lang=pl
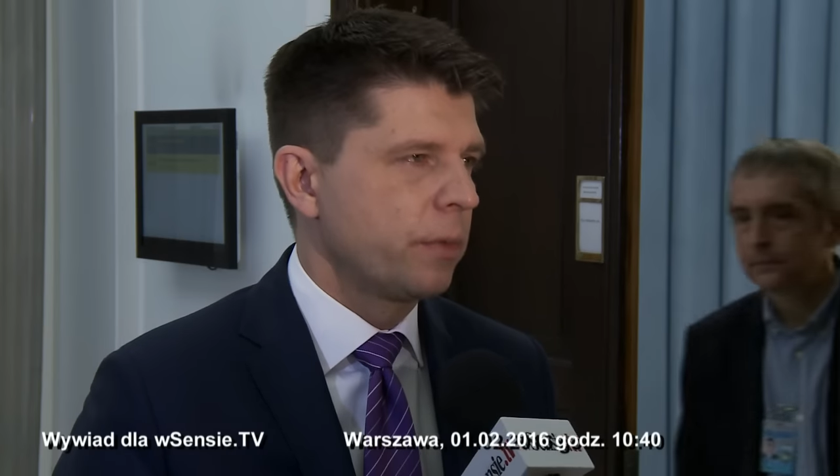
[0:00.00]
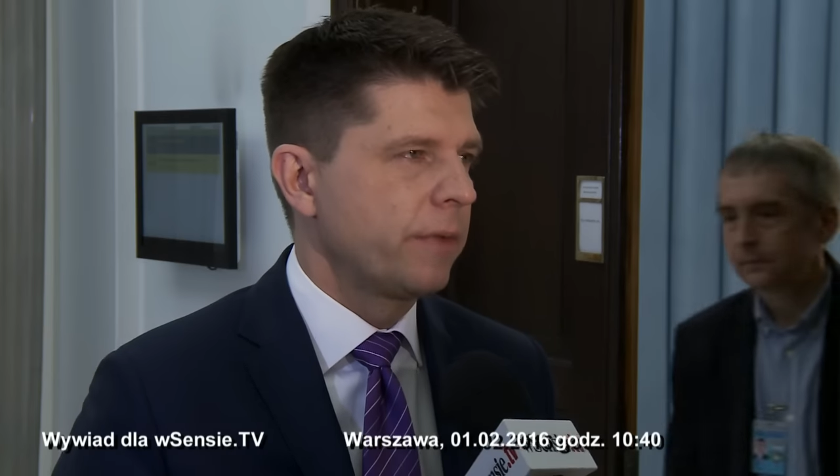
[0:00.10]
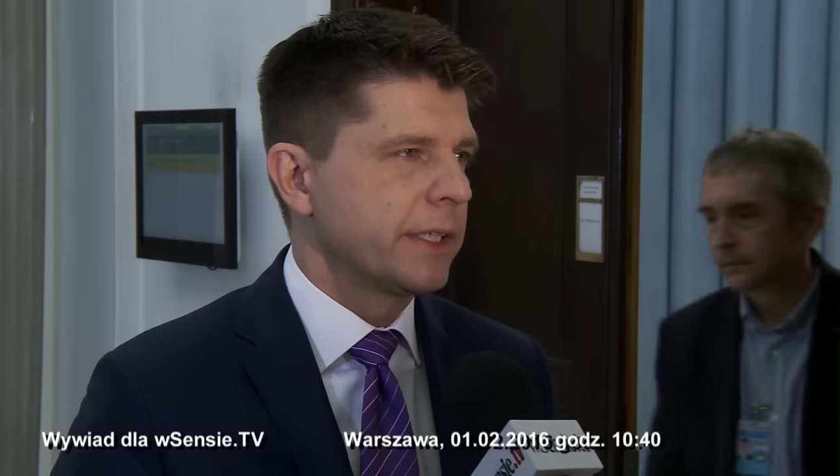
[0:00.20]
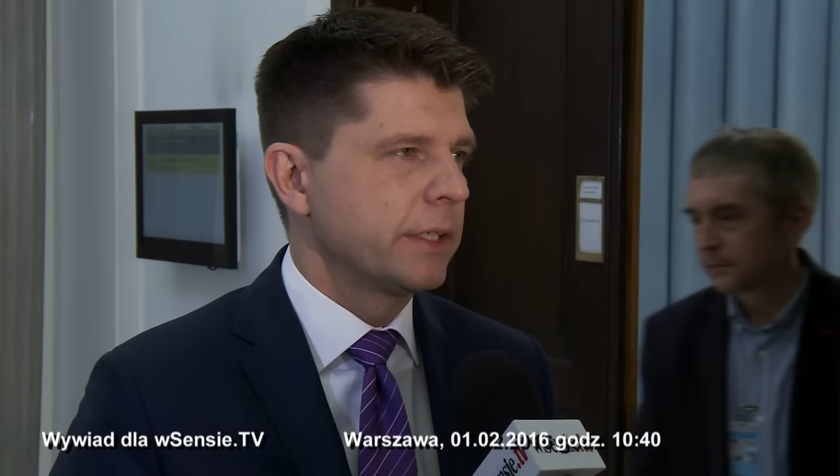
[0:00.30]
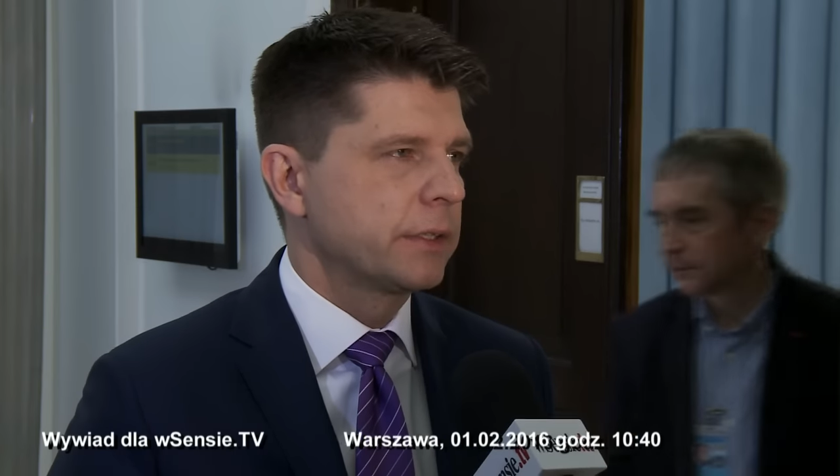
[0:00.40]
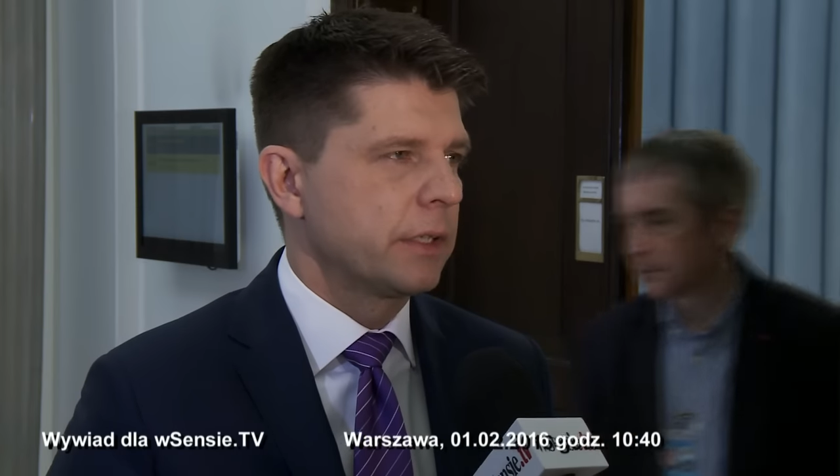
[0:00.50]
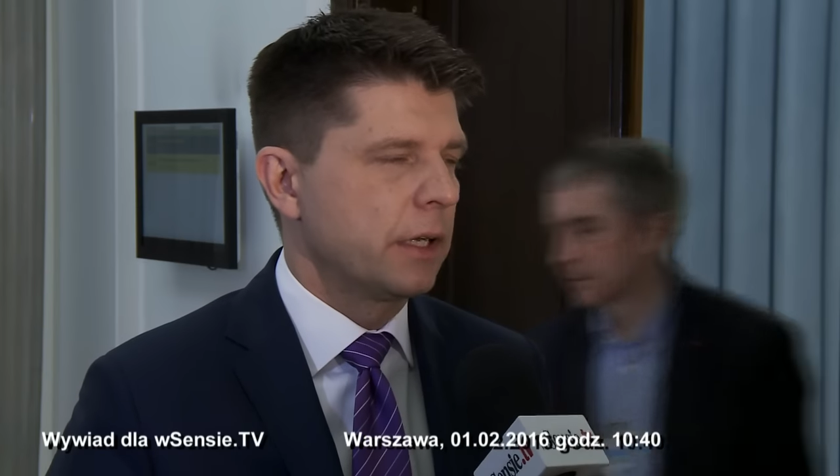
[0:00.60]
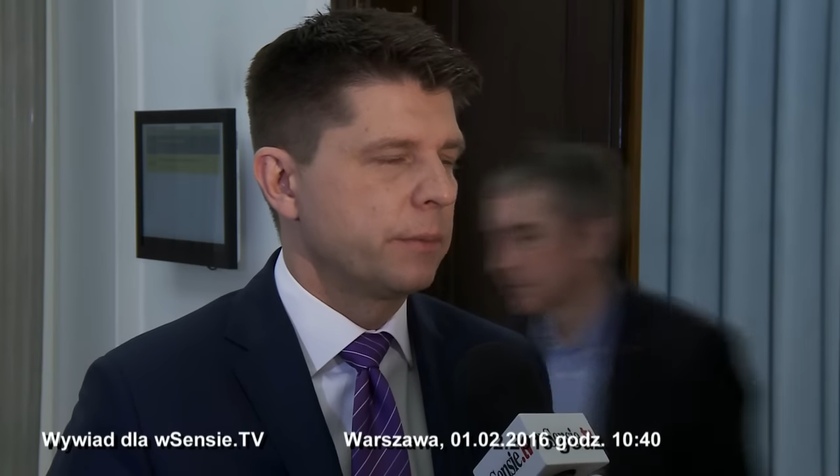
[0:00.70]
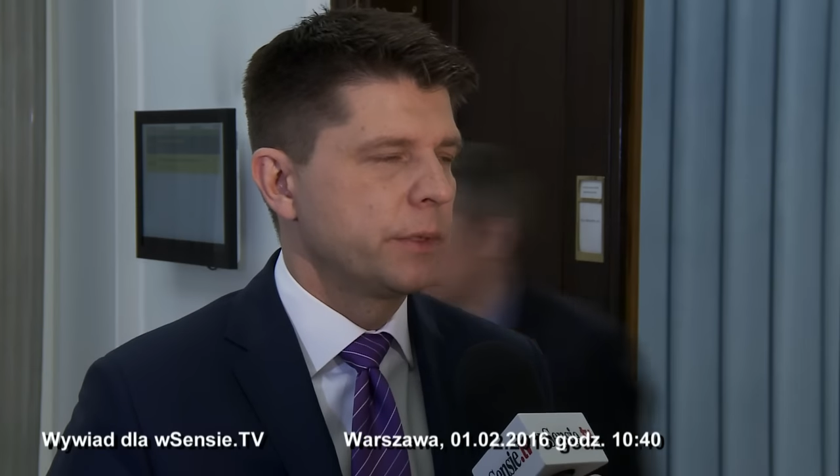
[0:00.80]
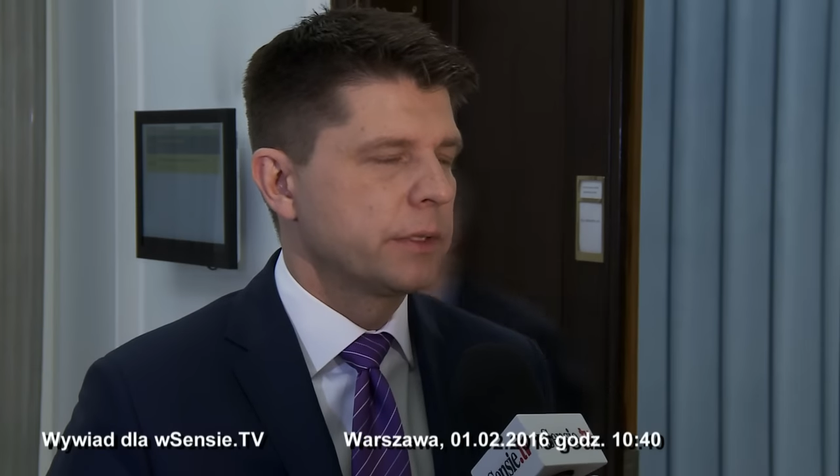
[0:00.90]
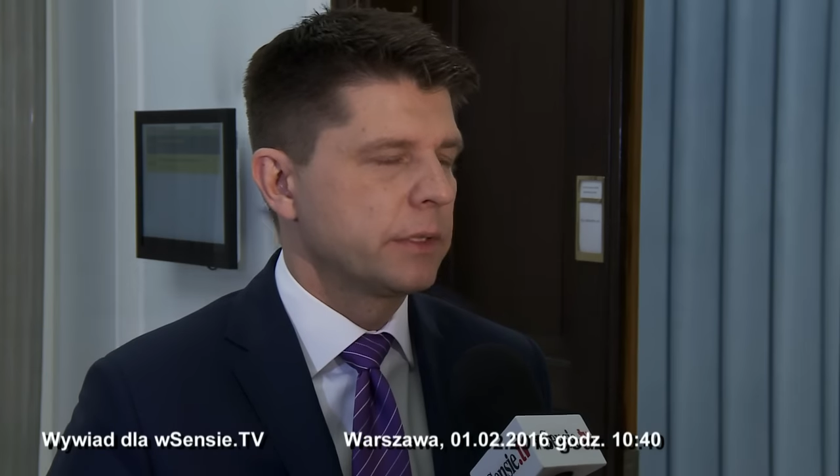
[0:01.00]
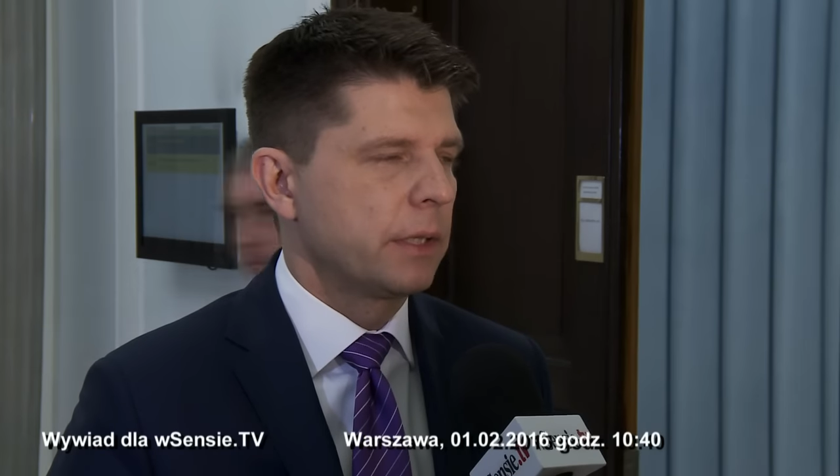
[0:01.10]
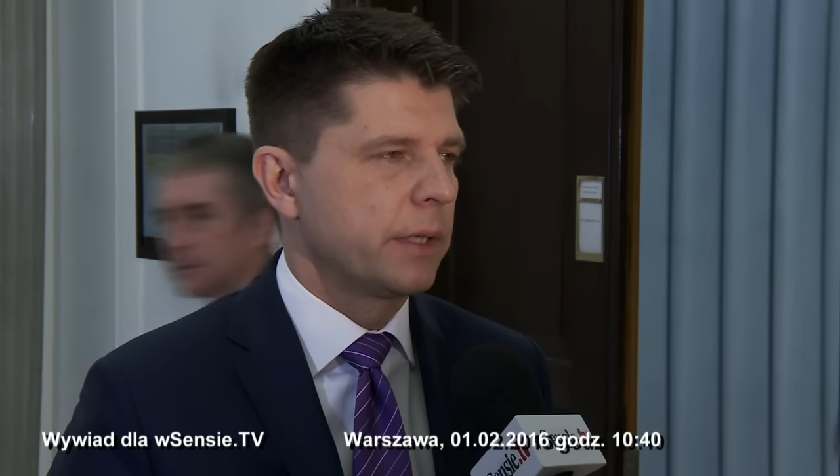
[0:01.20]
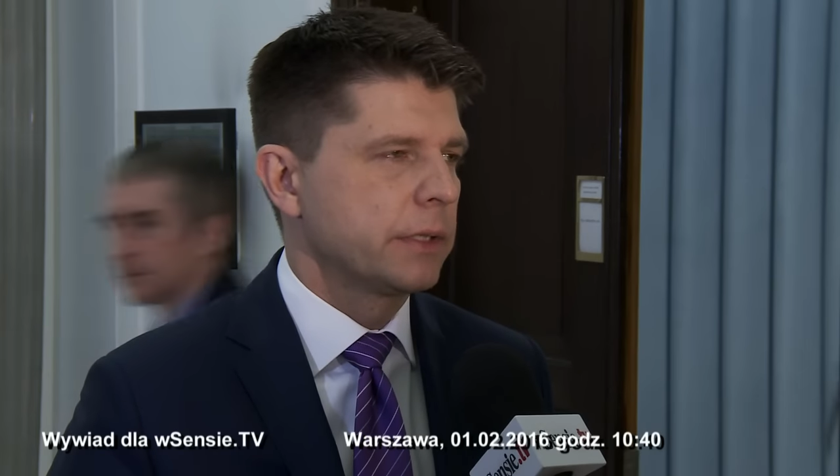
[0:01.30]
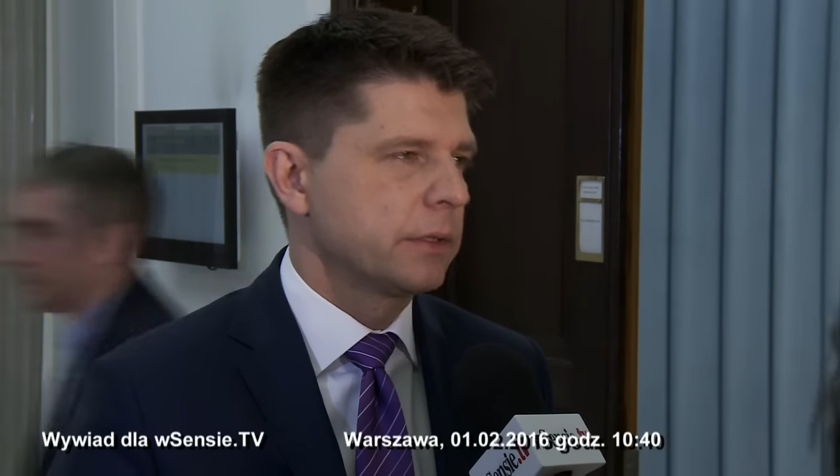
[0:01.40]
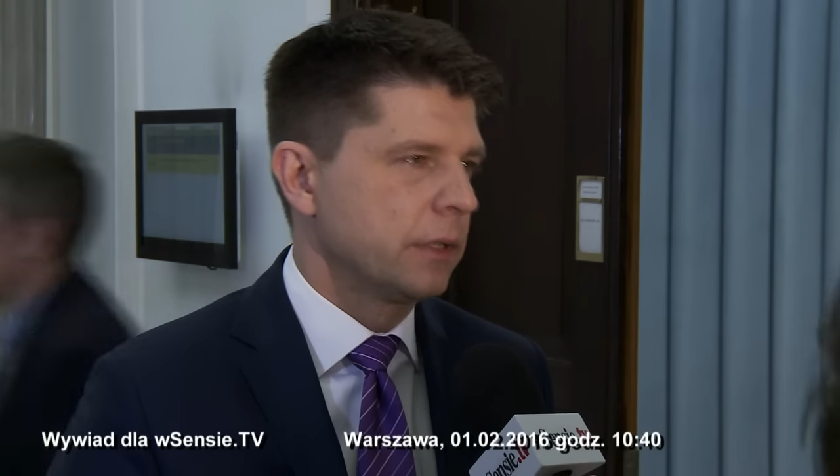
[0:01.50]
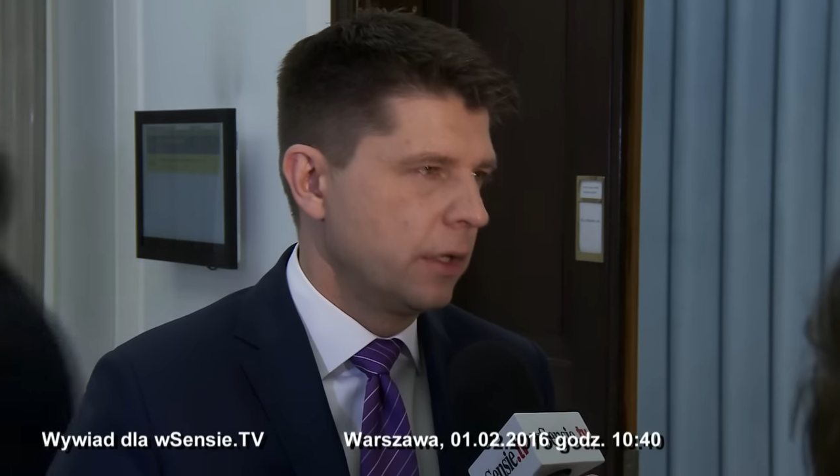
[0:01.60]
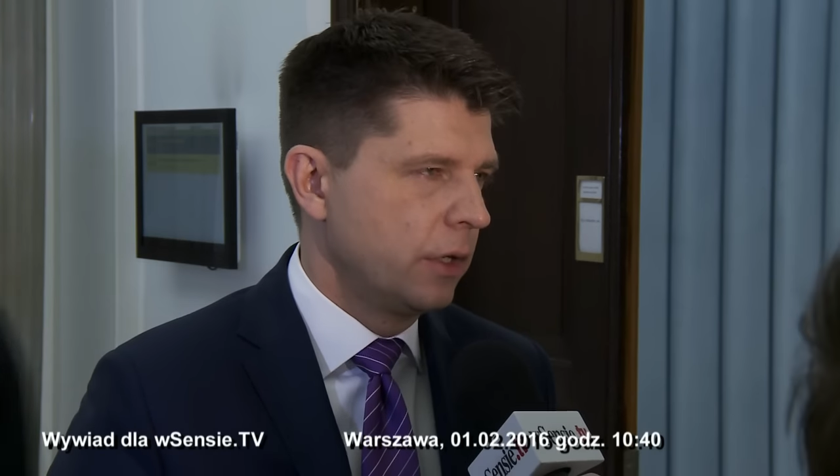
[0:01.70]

Obywatelskiej, ale PiS zamiast